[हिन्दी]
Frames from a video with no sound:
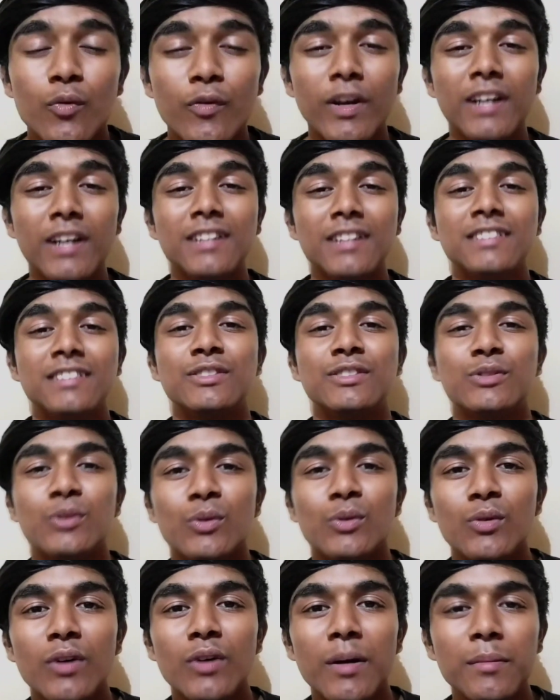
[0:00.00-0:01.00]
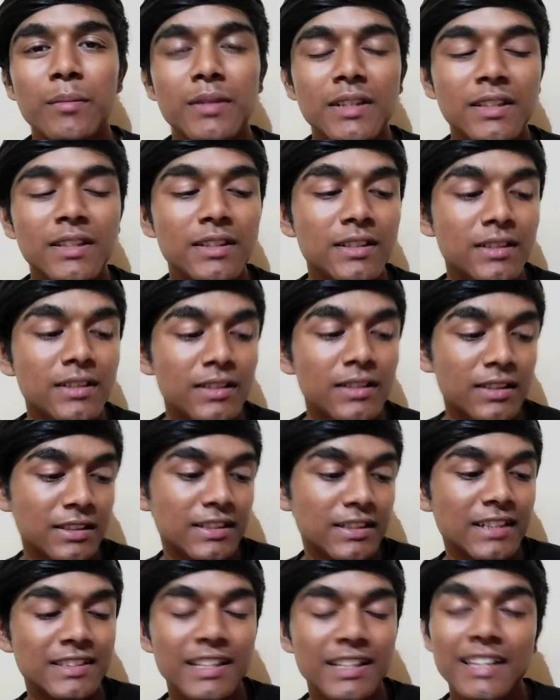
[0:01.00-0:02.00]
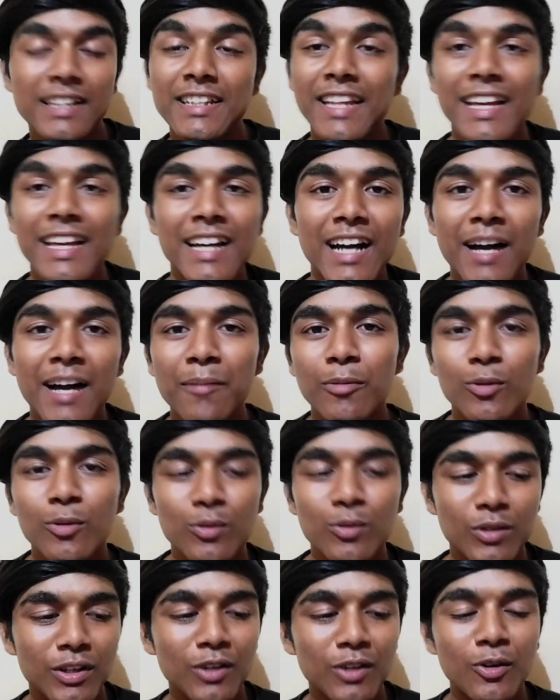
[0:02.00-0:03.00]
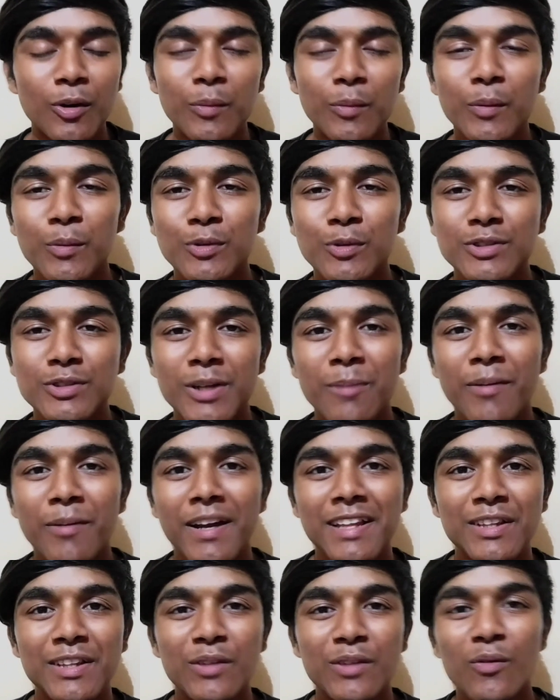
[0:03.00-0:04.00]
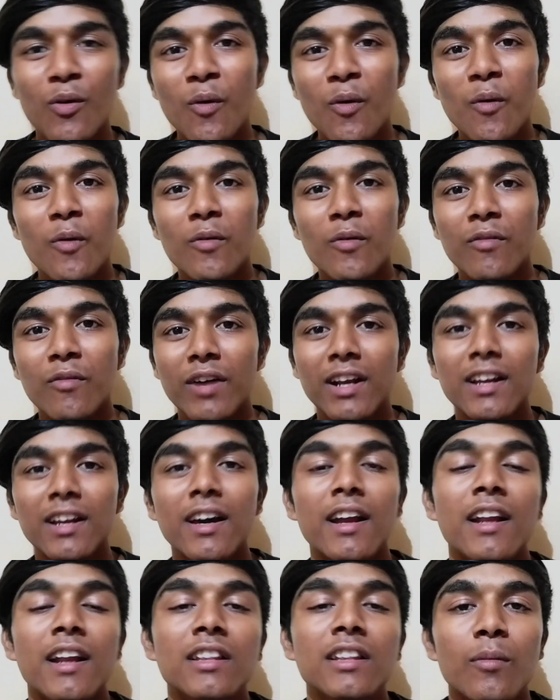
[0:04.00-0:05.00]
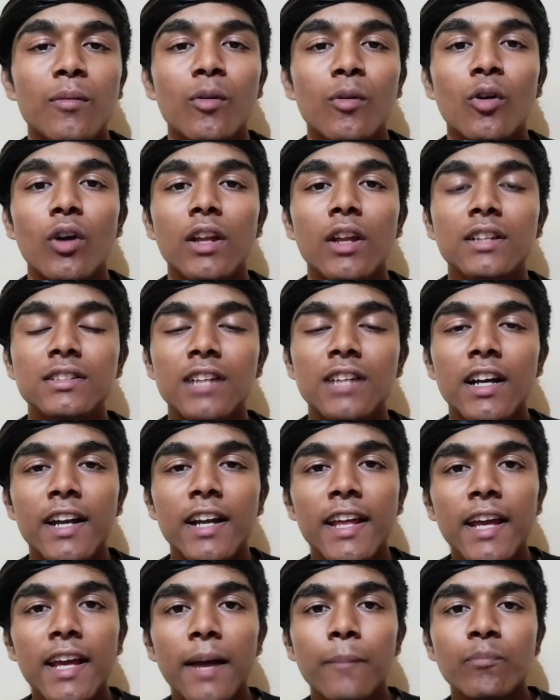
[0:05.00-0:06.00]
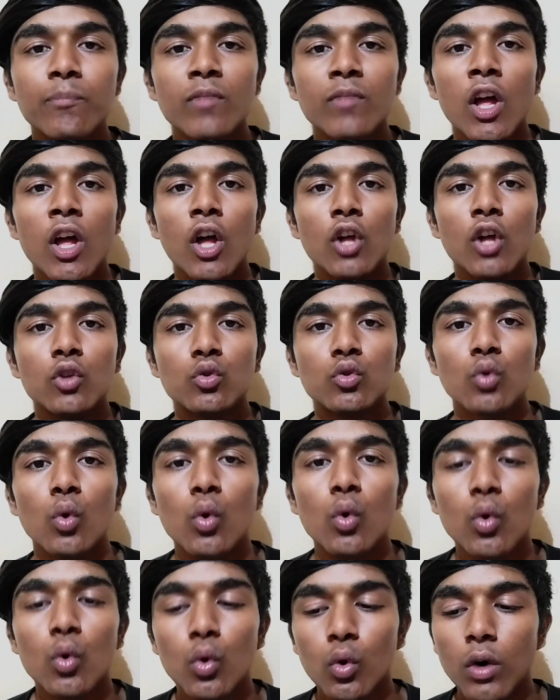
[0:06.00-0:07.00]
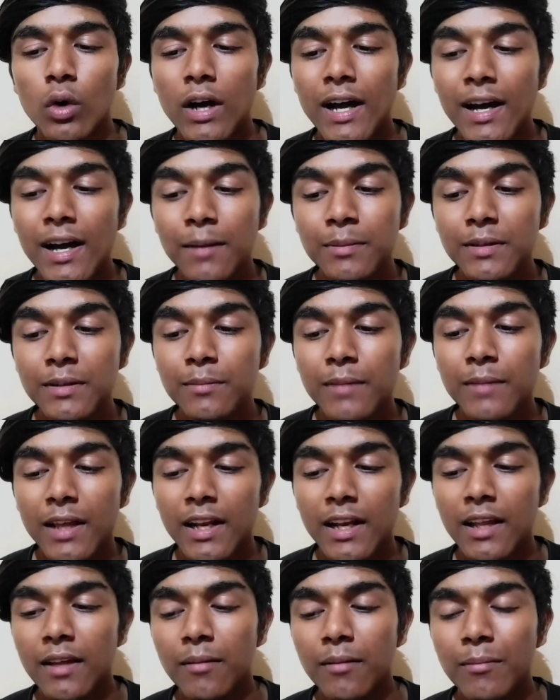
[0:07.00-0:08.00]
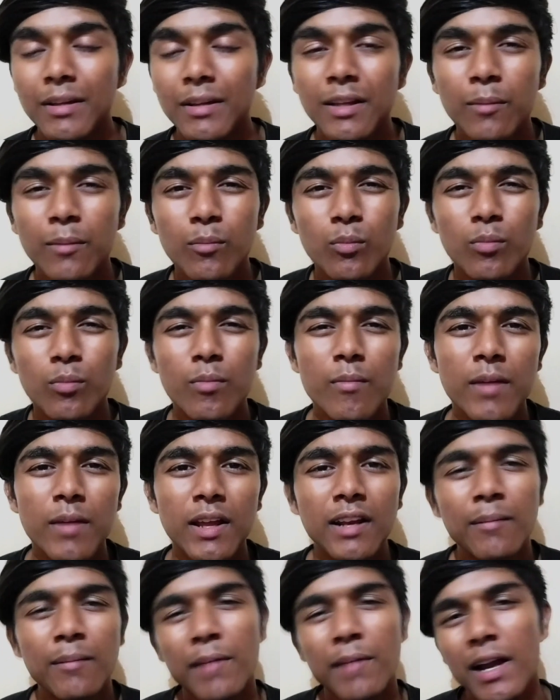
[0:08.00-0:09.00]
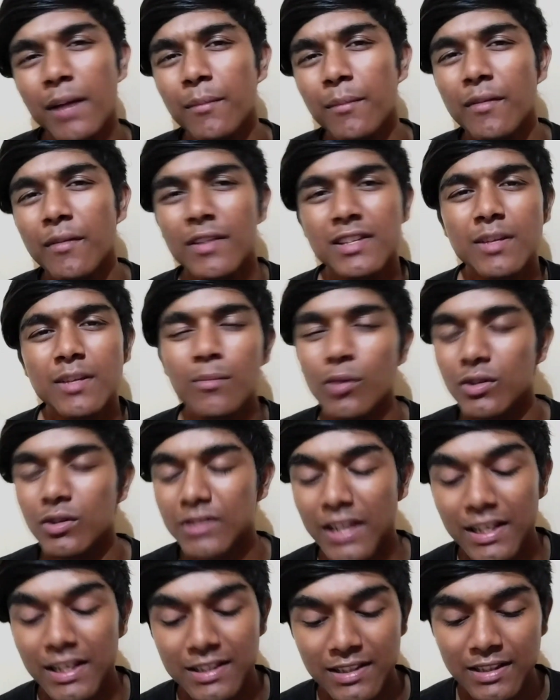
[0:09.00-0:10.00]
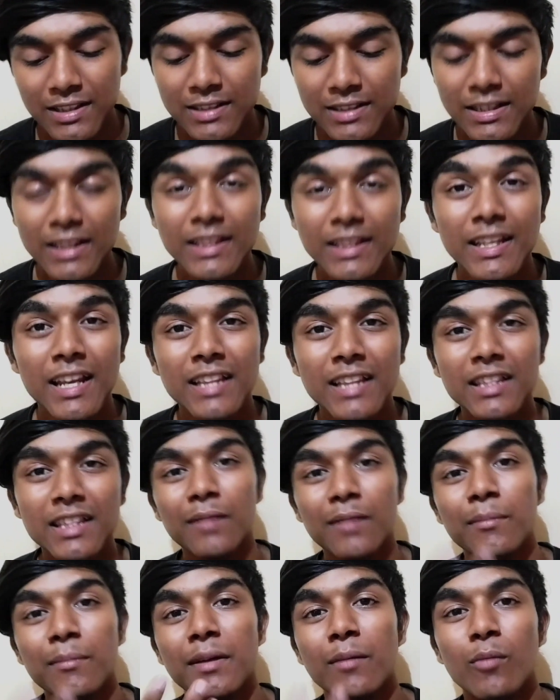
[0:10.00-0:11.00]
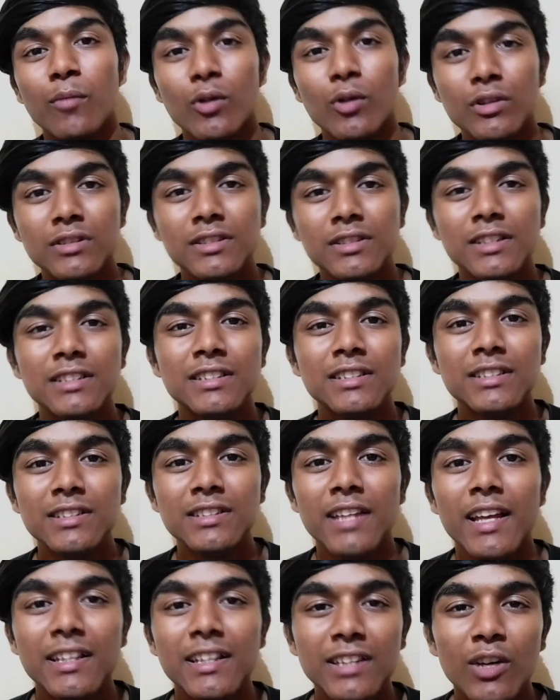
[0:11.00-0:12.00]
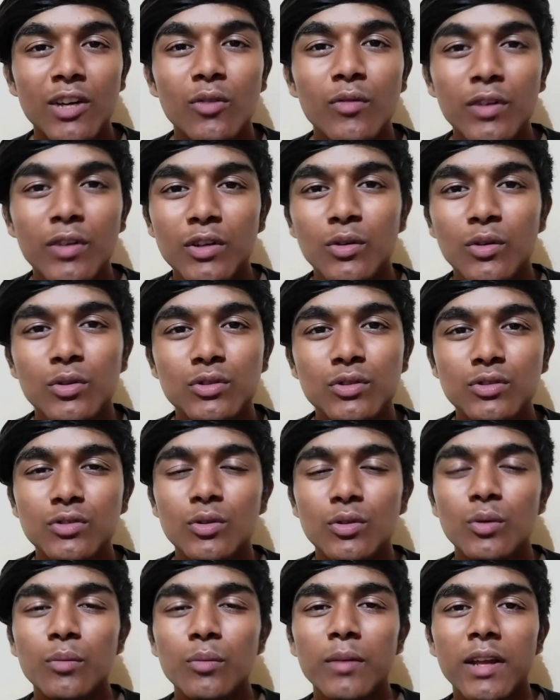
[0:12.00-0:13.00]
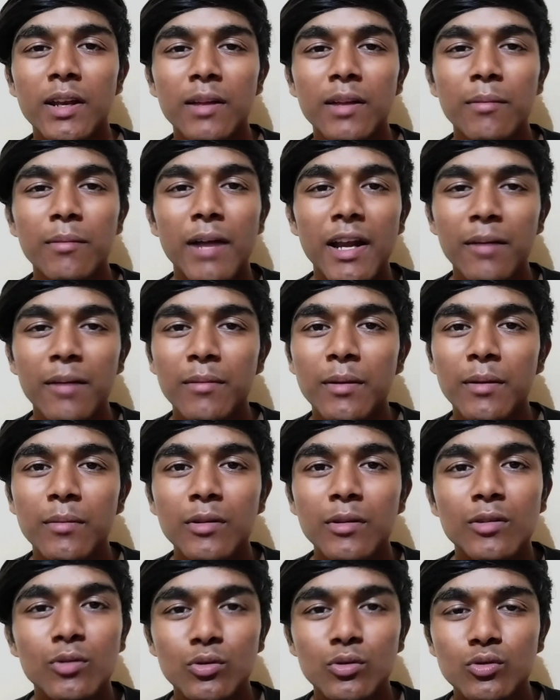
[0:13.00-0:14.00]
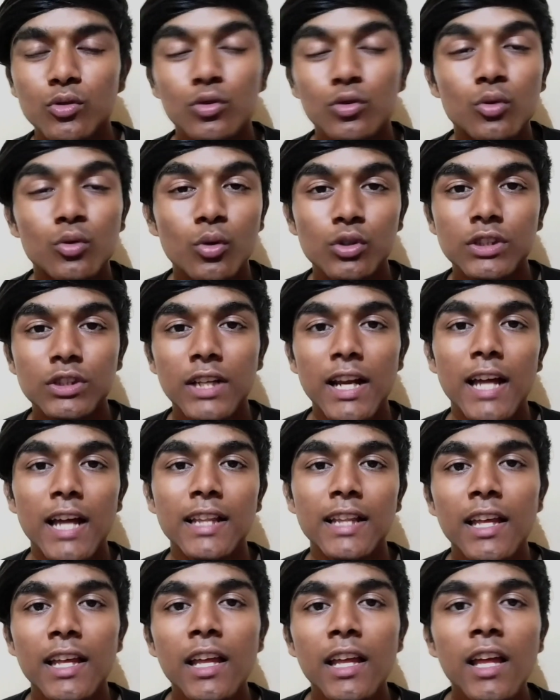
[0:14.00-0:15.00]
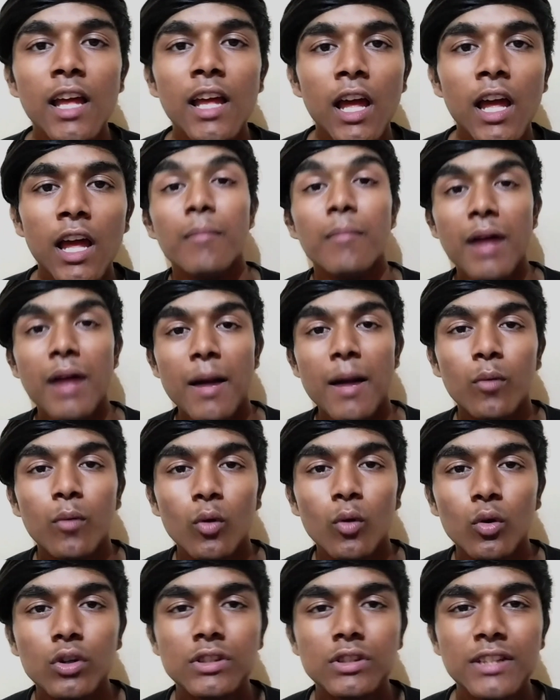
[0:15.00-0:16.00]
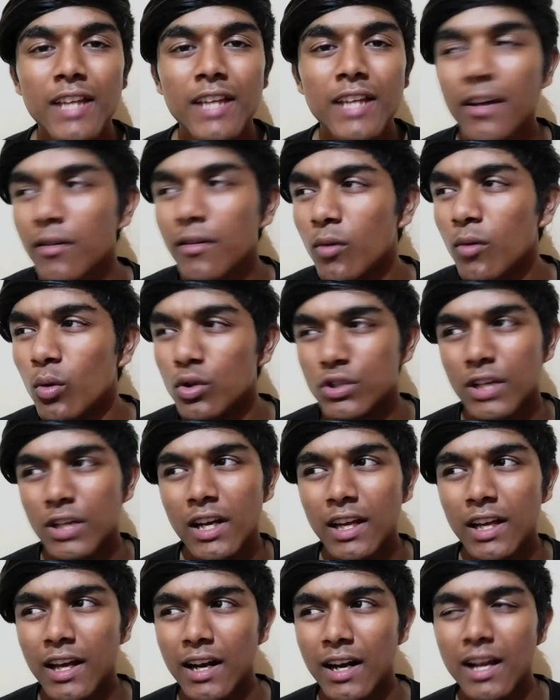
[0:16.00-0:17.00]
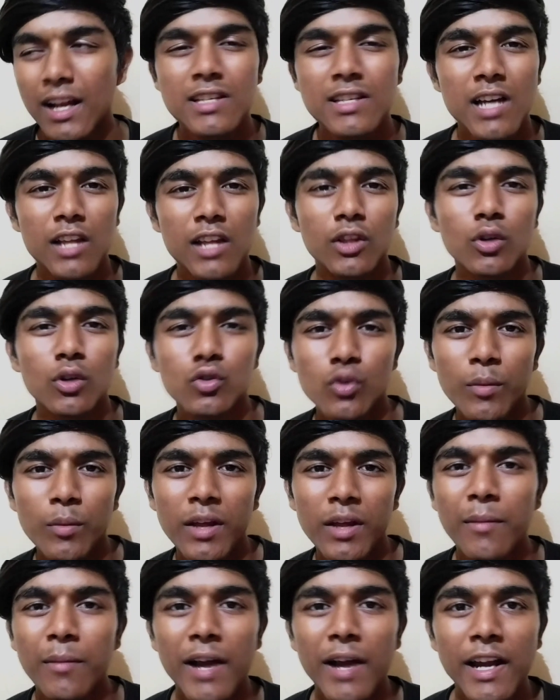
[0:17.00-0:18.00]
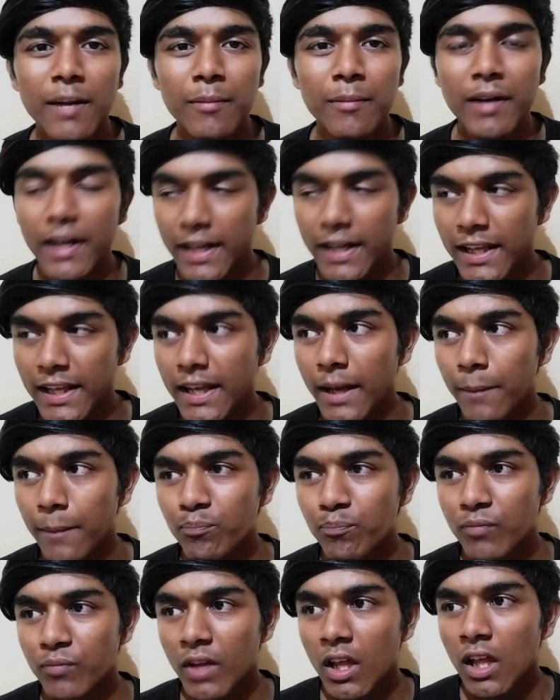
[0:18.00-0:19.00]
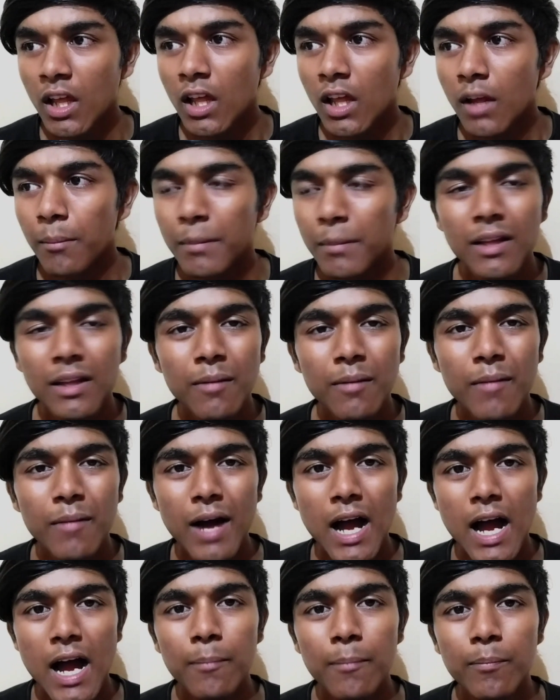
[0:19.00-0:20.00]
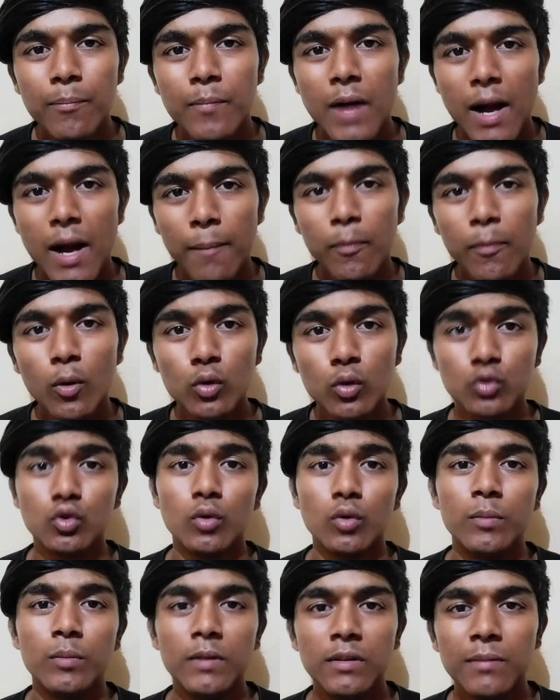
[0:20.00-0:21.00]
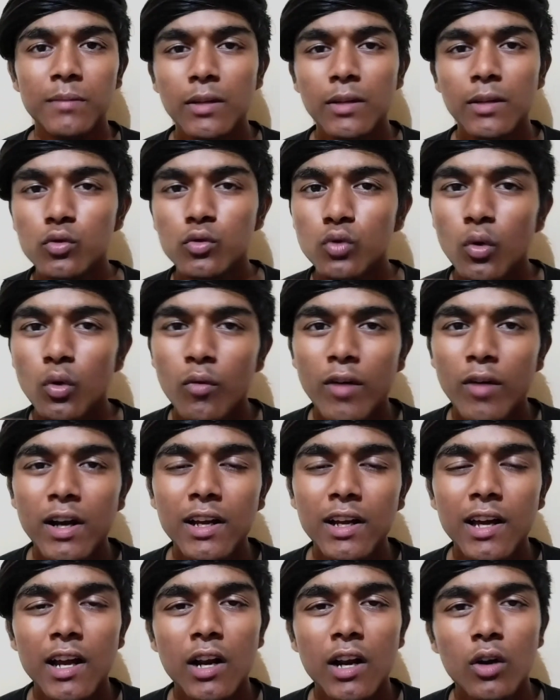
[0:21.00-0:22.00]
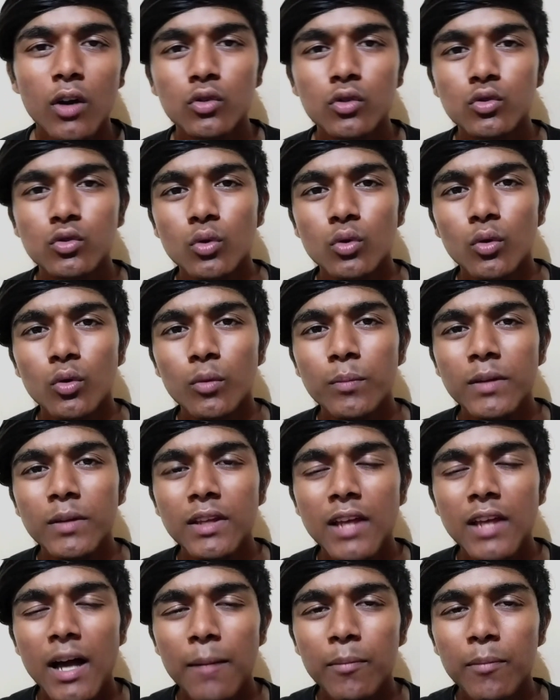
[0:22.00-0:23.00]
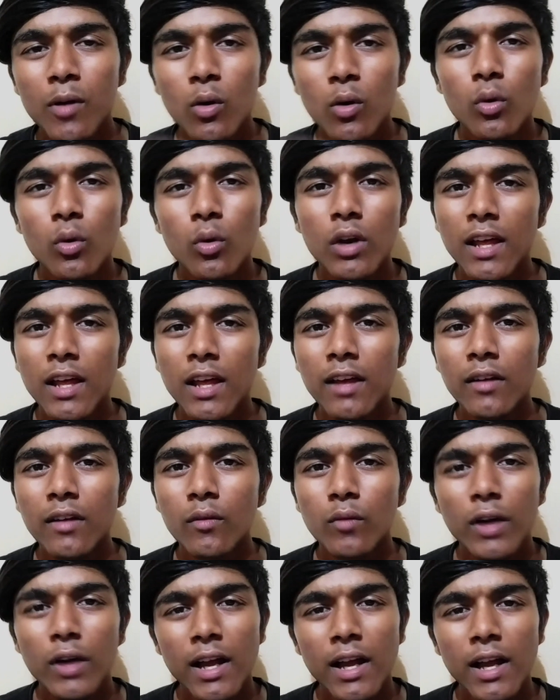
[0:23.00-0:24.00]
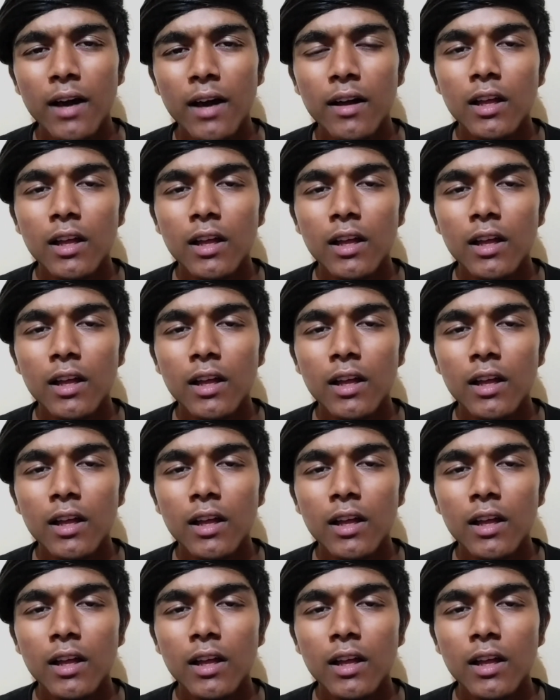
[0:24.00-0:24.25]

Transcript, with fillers: फ्रेंड्स तो अभी जैसे कि देखा आप लोगों ने कॉपी पुस्तक पढ़ी थी वो वर्क कर रहा था मैं कॉलेज का ठीक है तो अभी मेरे मतलब मेरे माइंड में वैसे बहुत सारी चीज़ें चलती रहती है मैं बहुत से चीज़ देखता हूँ वीडियोस तो मेरे माइंड में भी कुछ कुछ क्वेश्चन आते मैं आप लोगों से एक क्वेश्चन करना चाहता हूँ जो मेरे माइंड में है ठीक है मतलब आप आप लोग जो भी मतलब जो वर्क कर रहे हो जो भी आपका गोल है है ना